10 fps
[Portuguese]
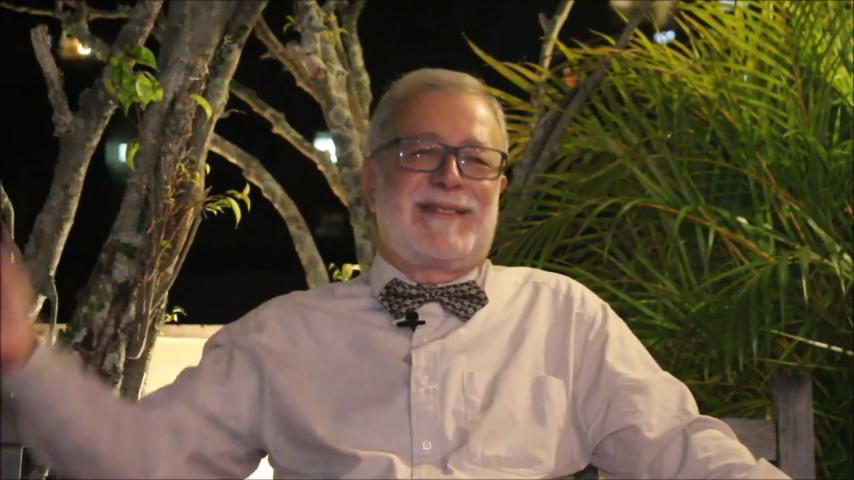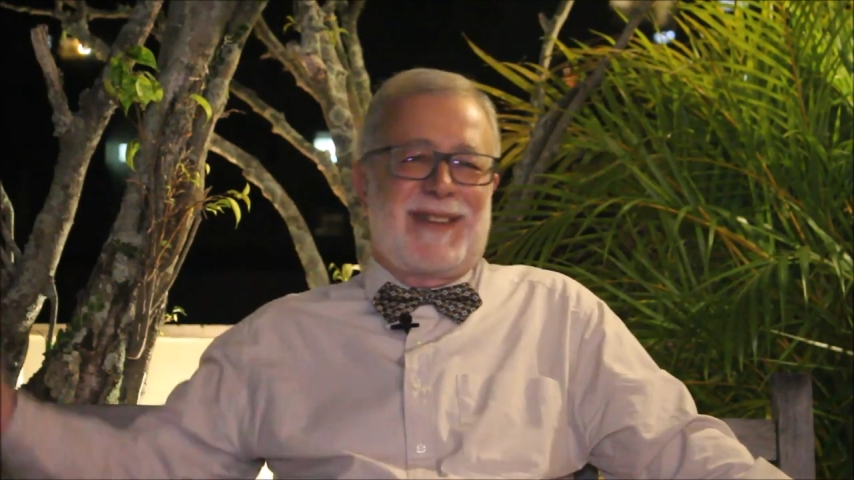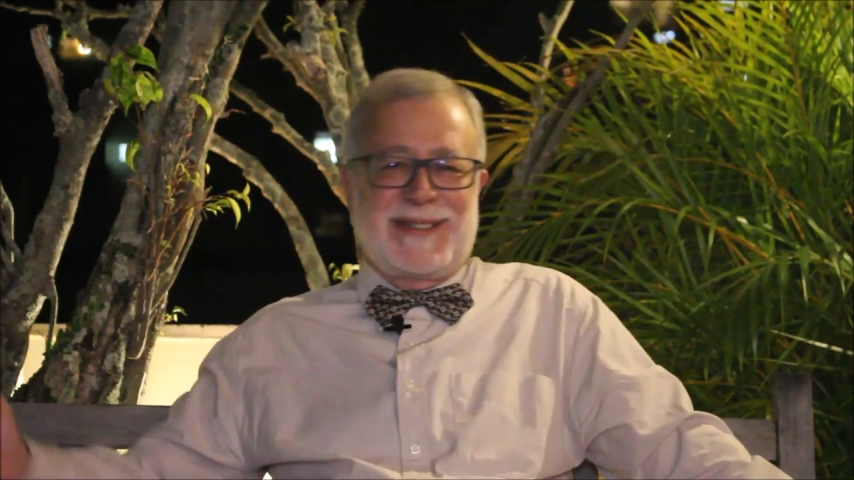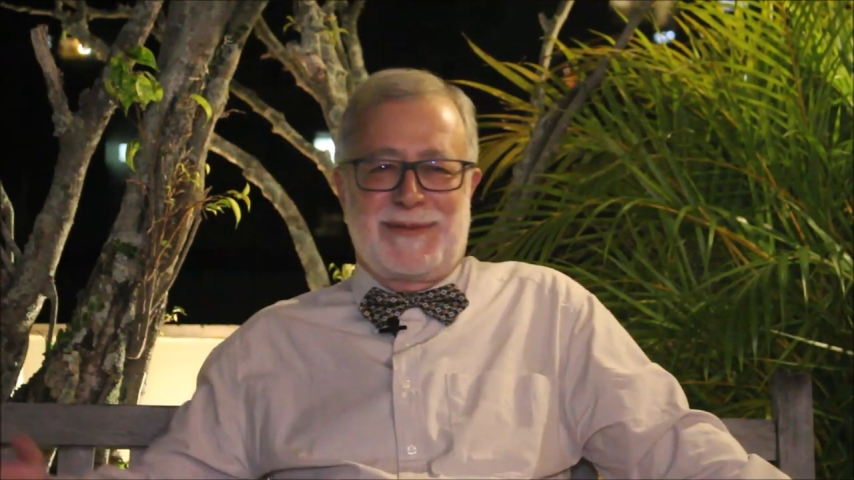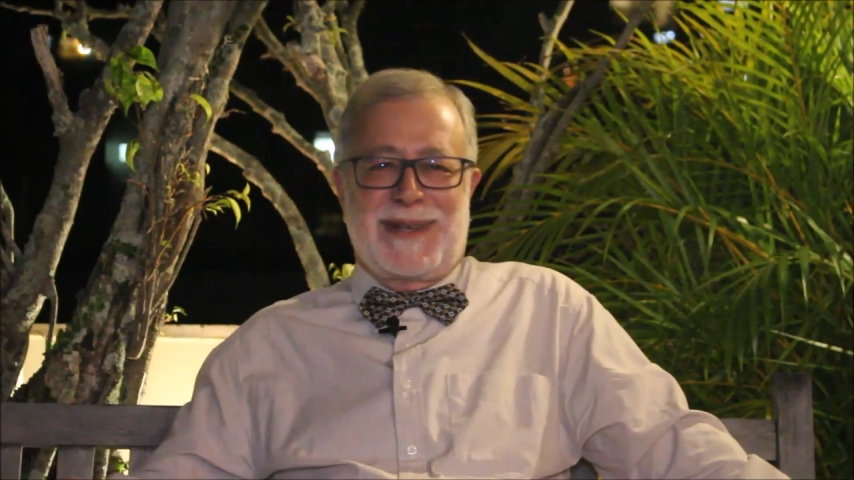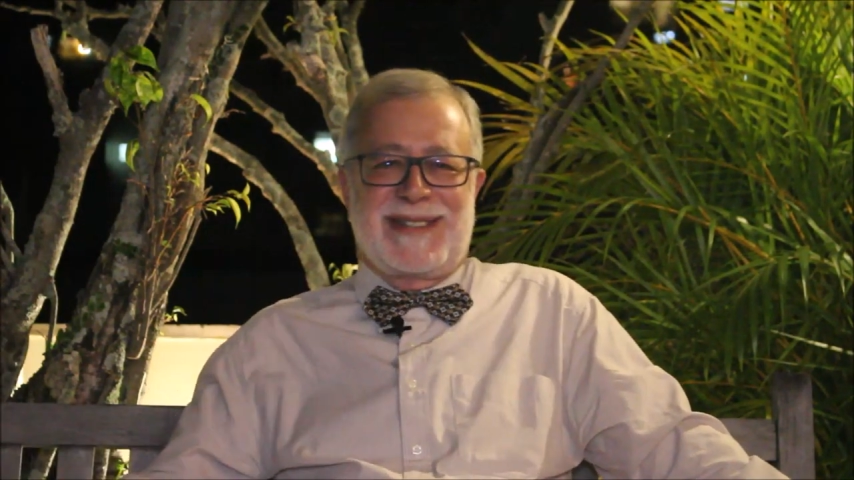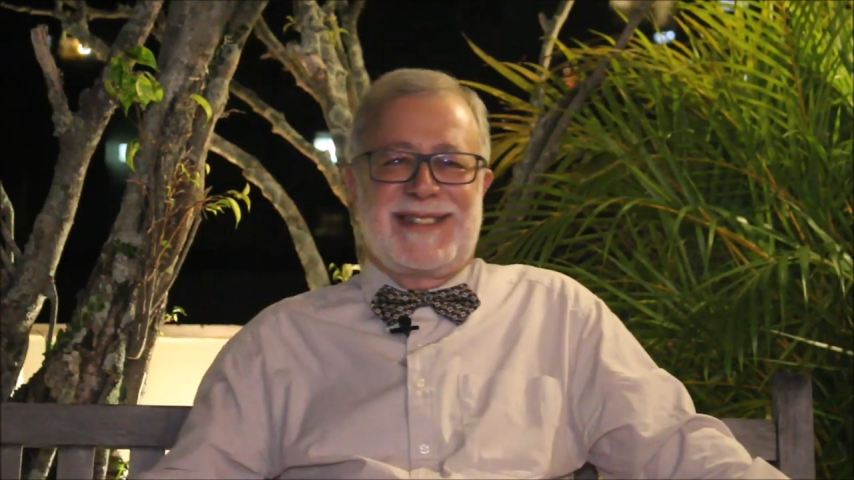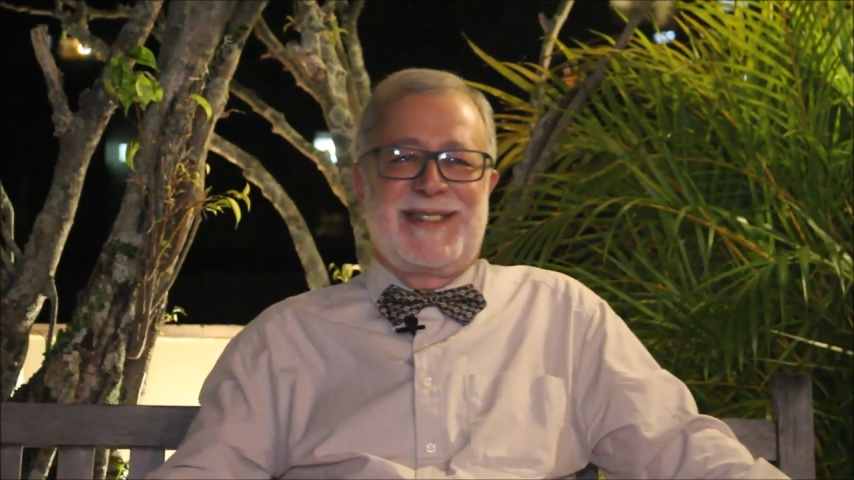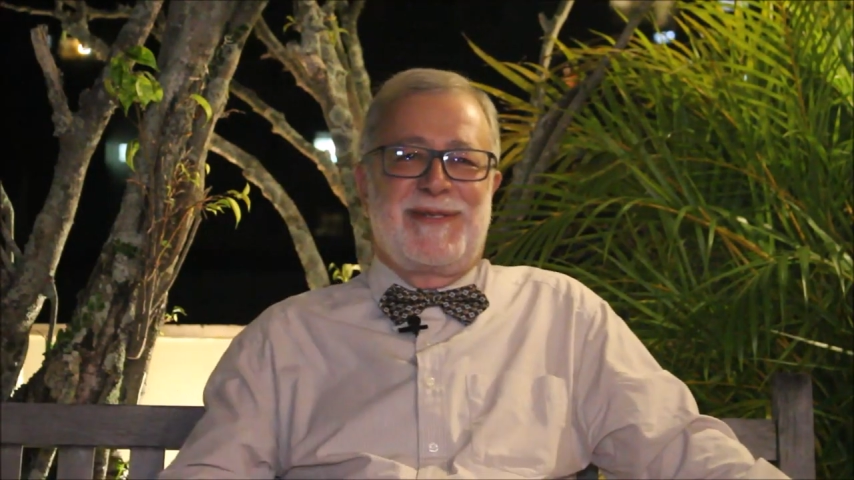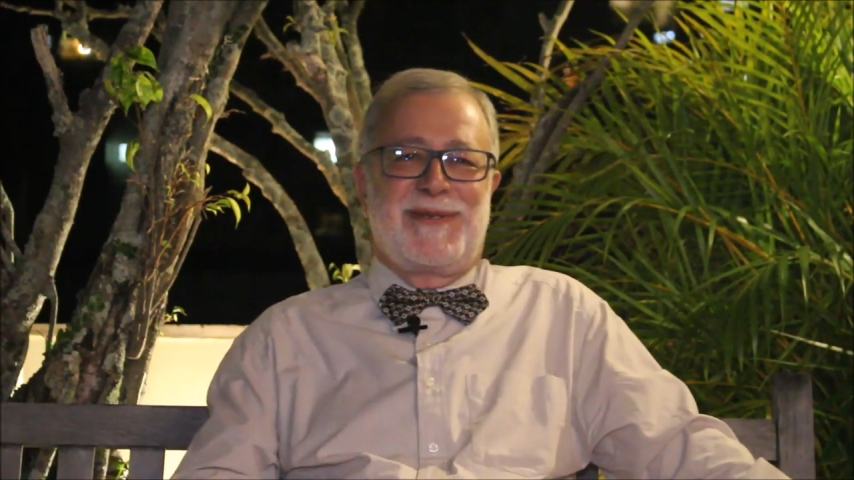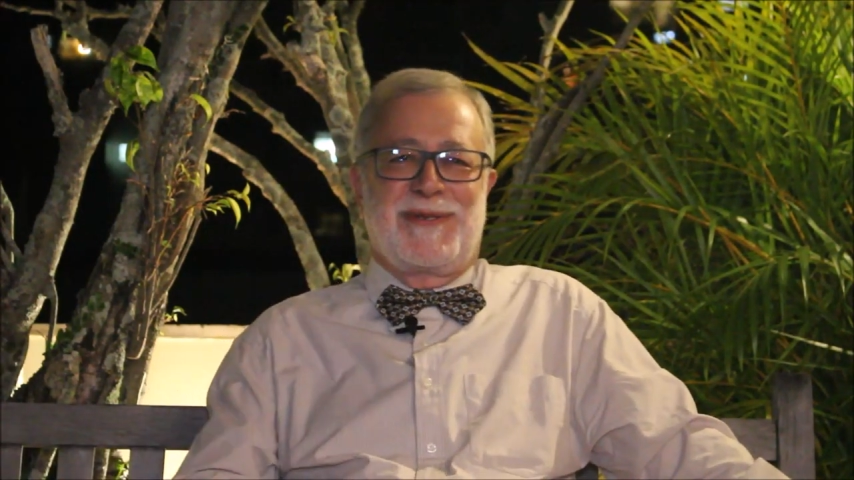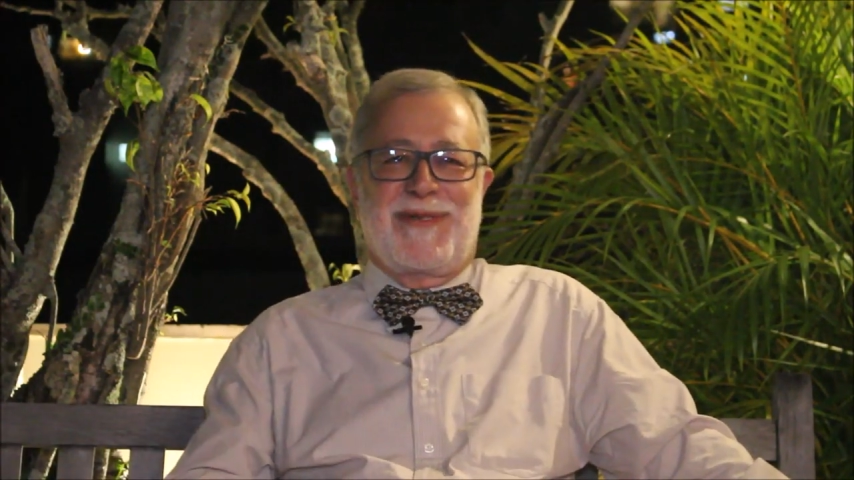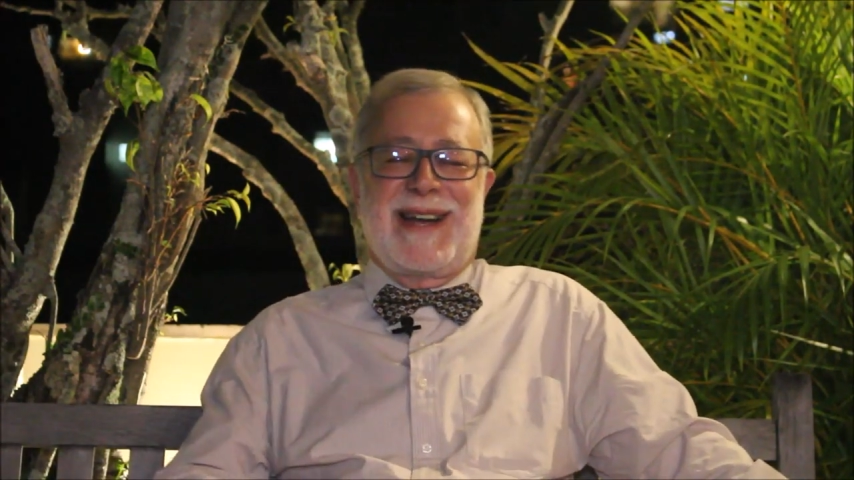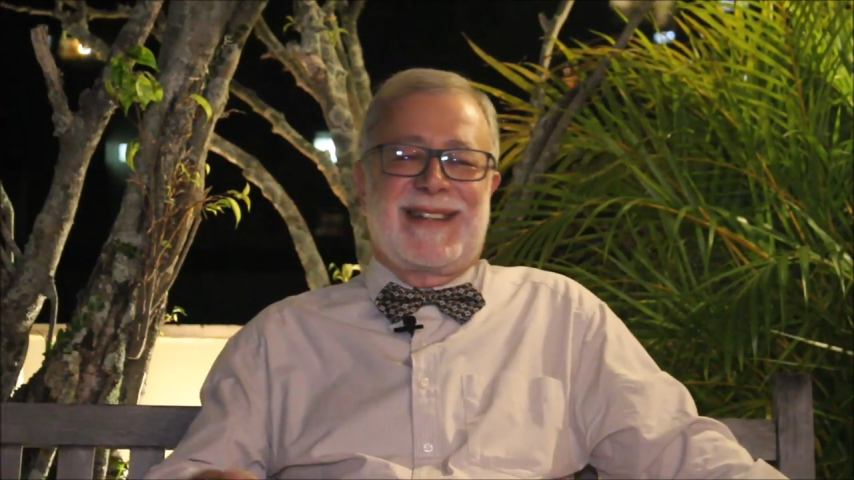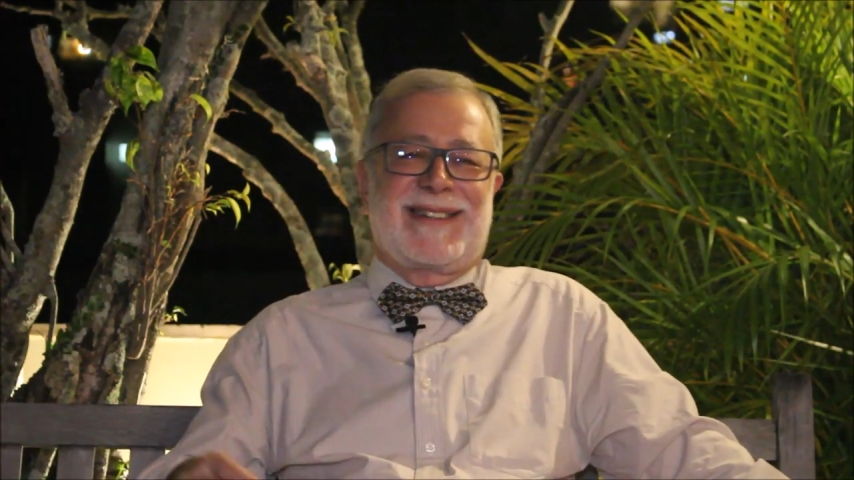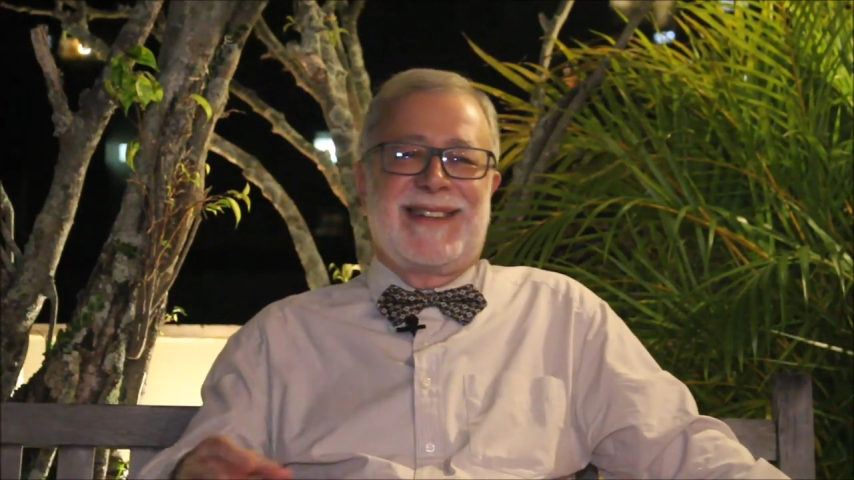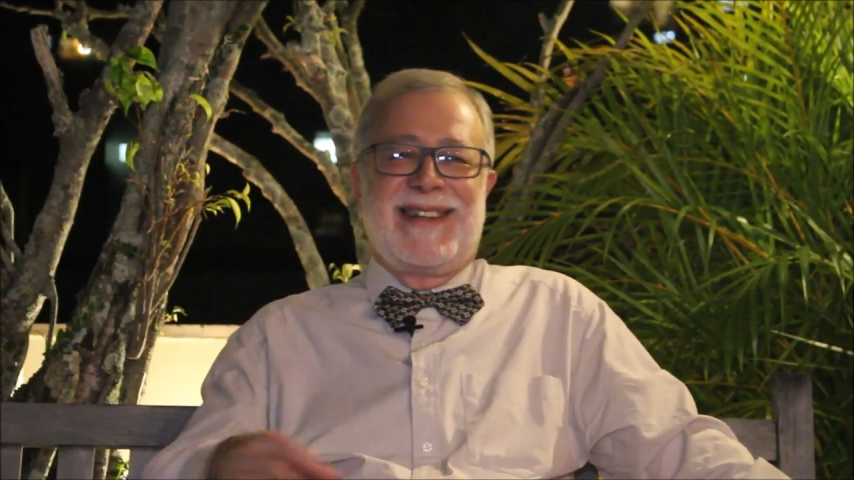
invadir o Brasil, o Uruguai